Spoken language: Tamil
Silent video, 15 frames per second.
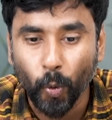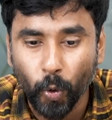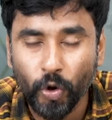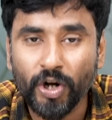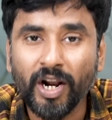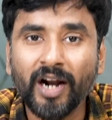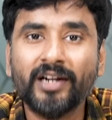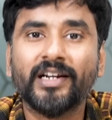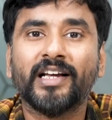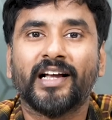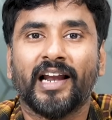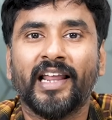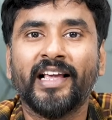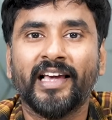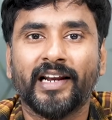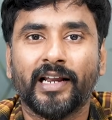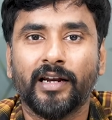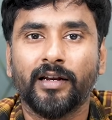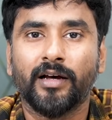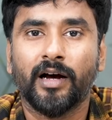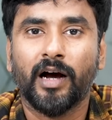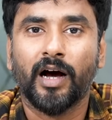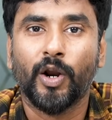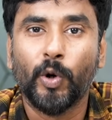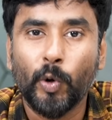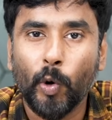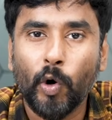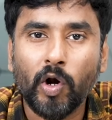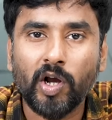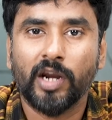உள்நாட்டு கலைஞர்கள்
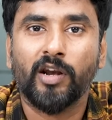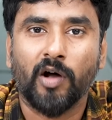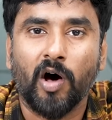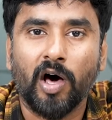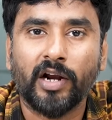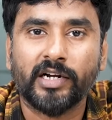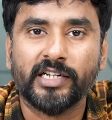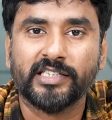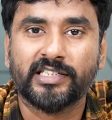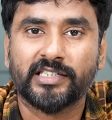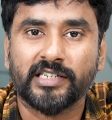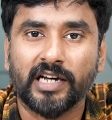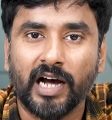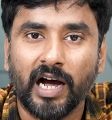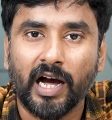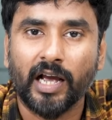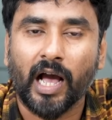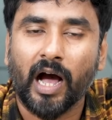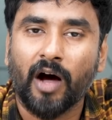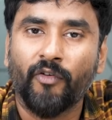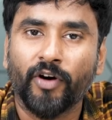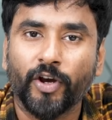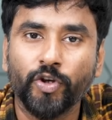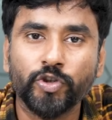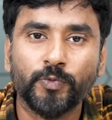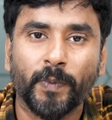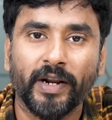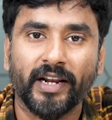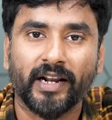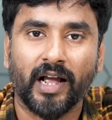லோக்கல் ஆர்டிஸ்ட் அவங்க
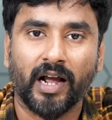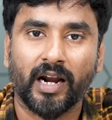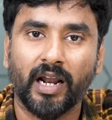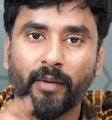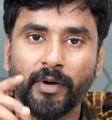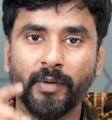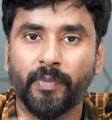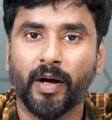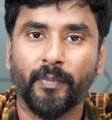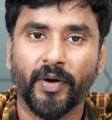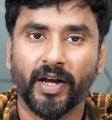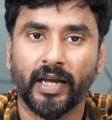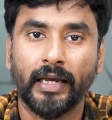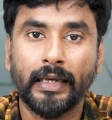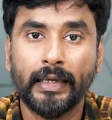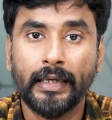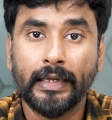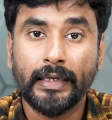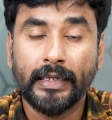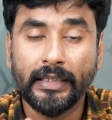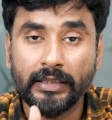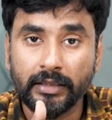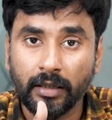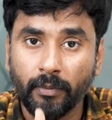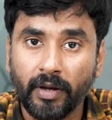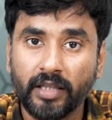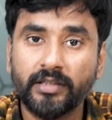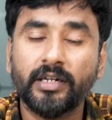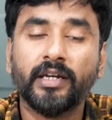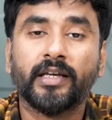யூஸ் பண்ணியிருக்காங்களா அப்படின்னு பார்ப்பாங்க இந்த
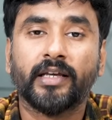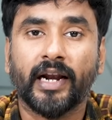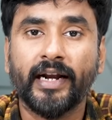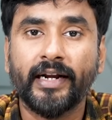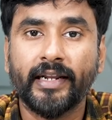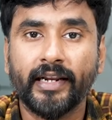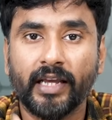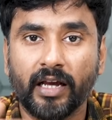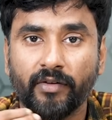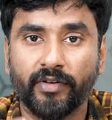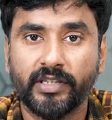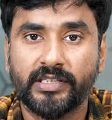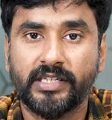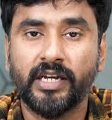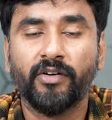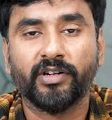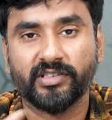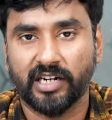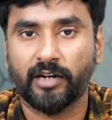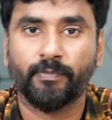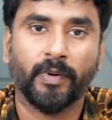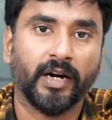மாதிரி க்ரைட்டீரியா வச்சு அவங்க செலக்ட்